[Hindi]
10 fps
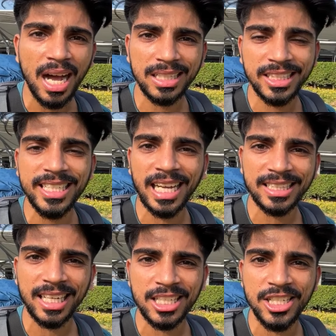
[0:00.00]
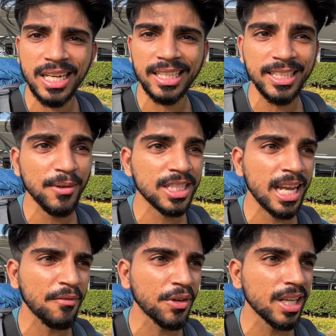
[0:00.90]
आज की यात्रा अच्छी रहती है
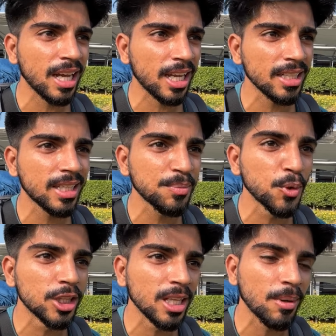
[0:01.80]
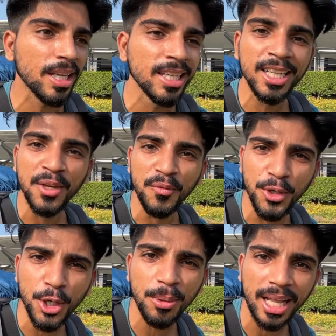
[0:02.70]
वैसे अफ्रीका के अंदर बोलते हैं भाई
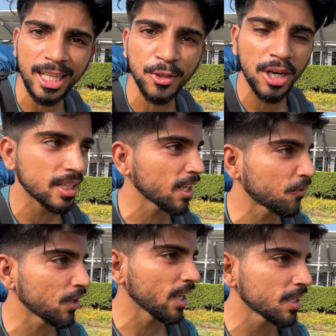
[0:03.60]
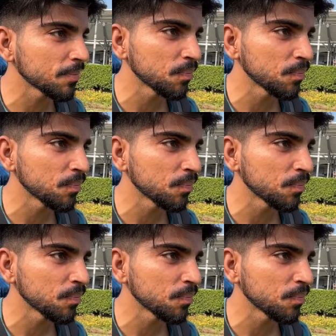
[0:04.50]
वीडियो बनाना थोड़ा टफ है